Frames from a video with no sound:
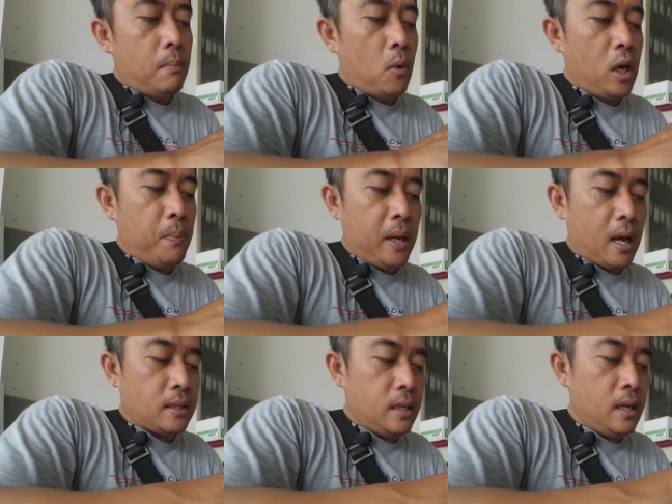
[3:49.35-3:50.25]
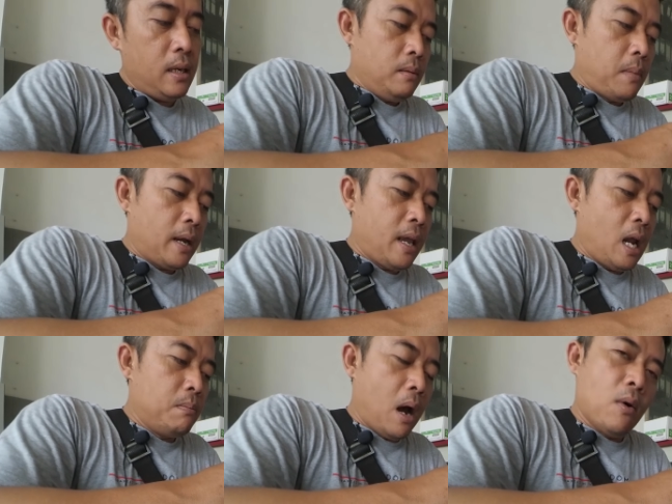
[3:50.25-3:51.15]
modifikasi
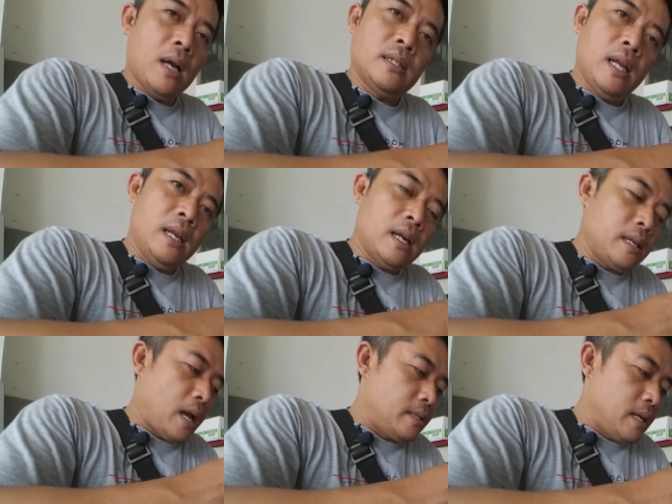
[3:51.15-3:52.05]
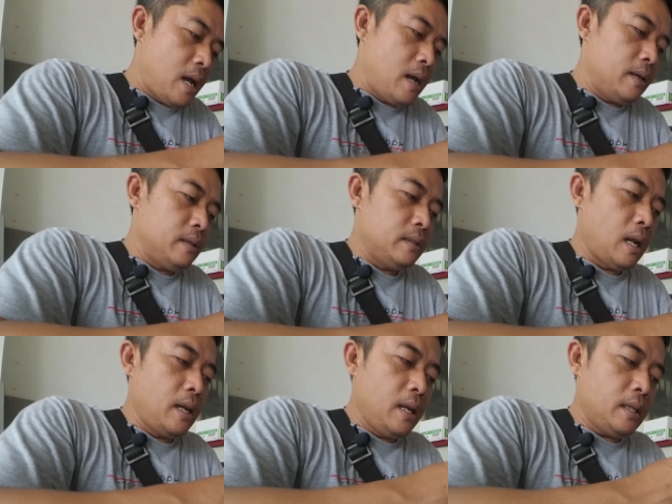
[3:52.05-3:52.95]
bagian bawah silindernya aja
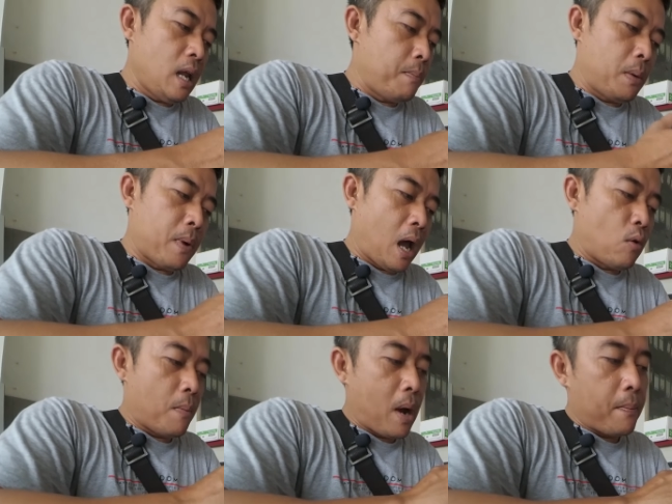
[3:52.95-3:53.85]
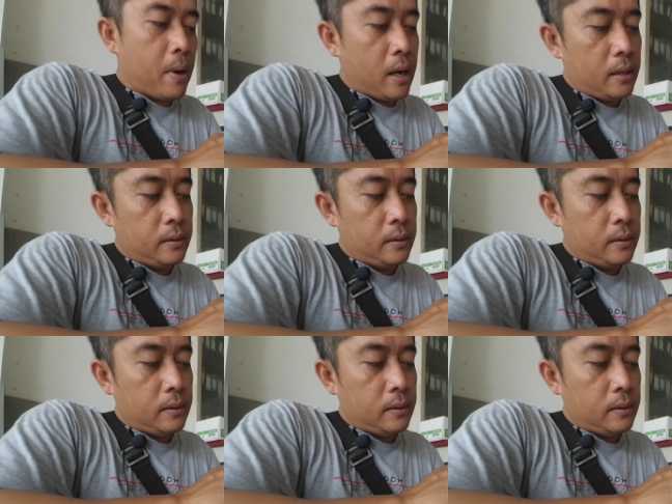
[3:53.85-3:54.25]
dan ini tidak berpengaruh apa-apa